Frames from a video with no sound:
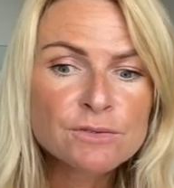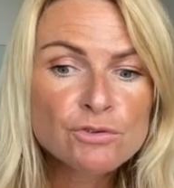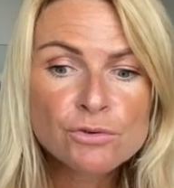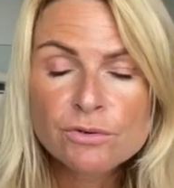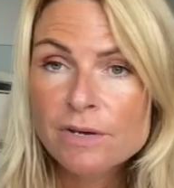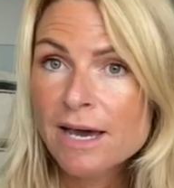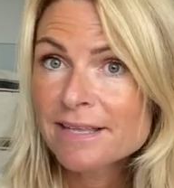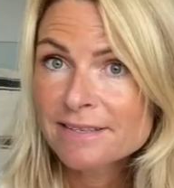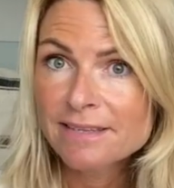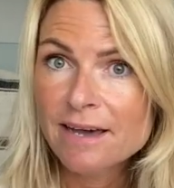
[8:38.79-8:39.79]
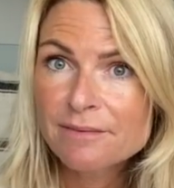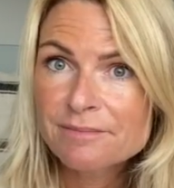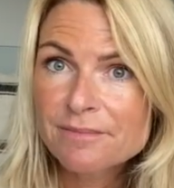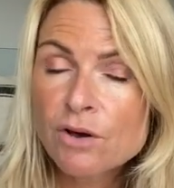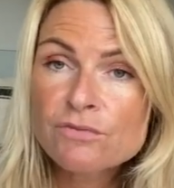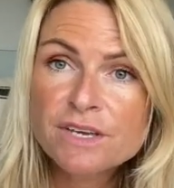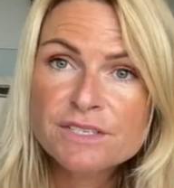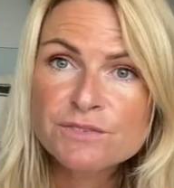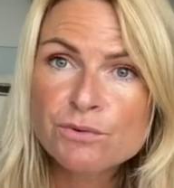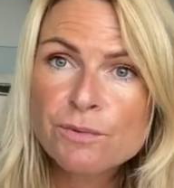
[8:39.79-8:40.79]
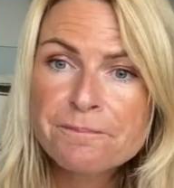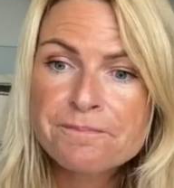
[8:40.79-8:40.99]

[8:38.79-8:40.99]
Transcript: de Athéna en verso.